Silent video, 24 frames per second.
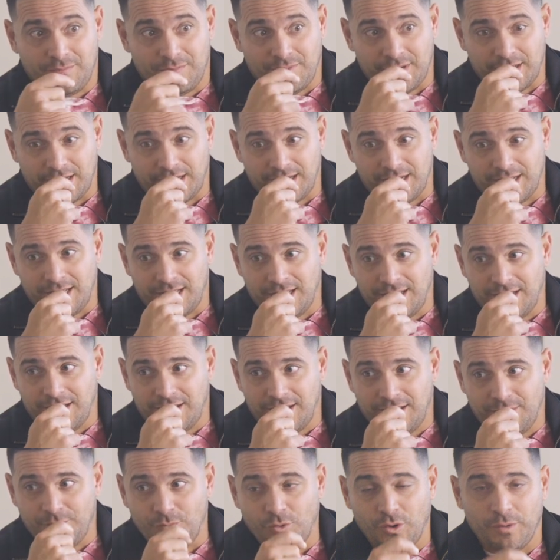
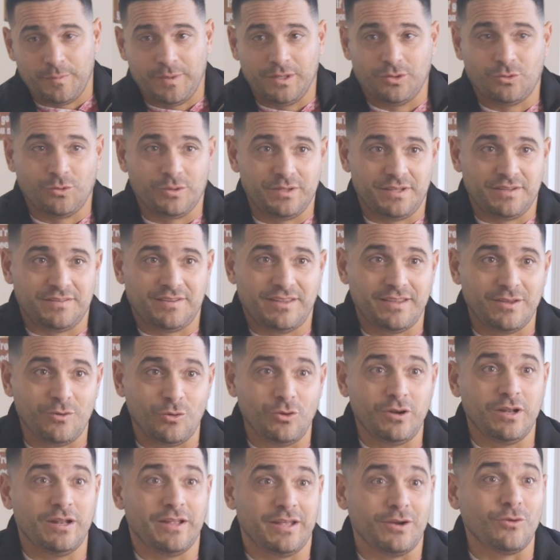para Movimiento 26 de
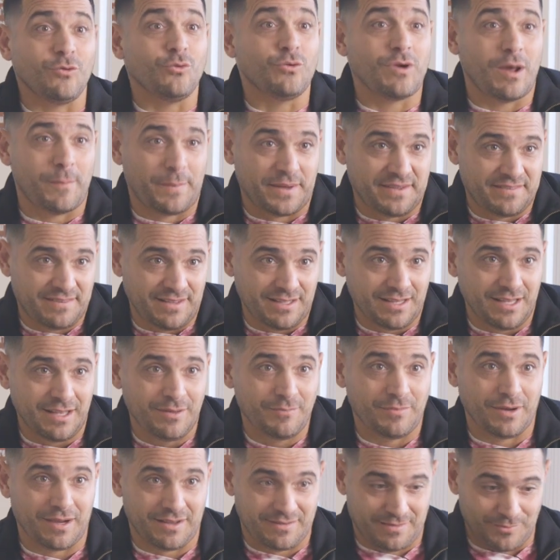Julio y le dieron una
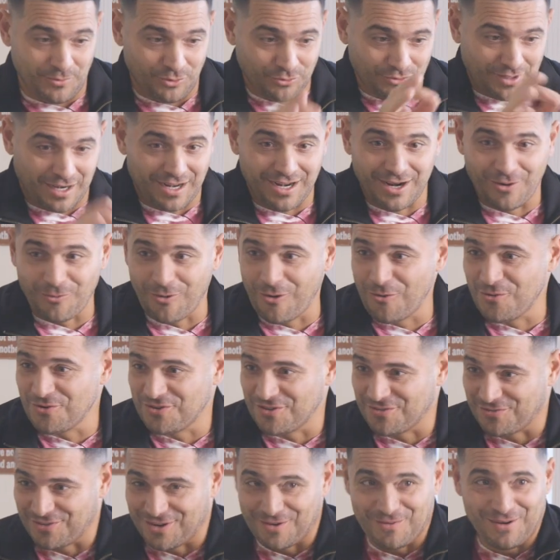peseta para que se montara en la guagua y
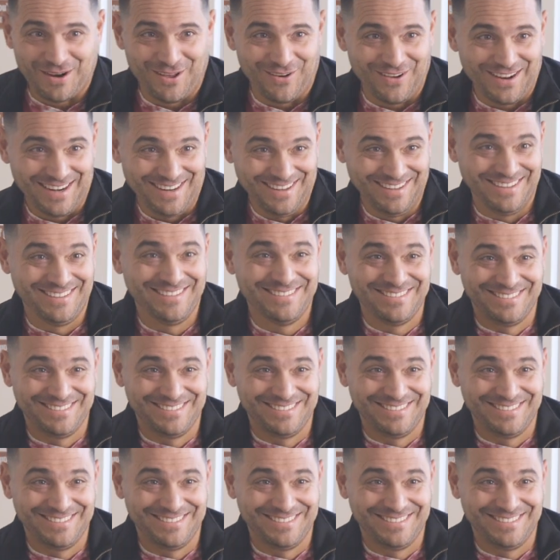se fuera para La Habana.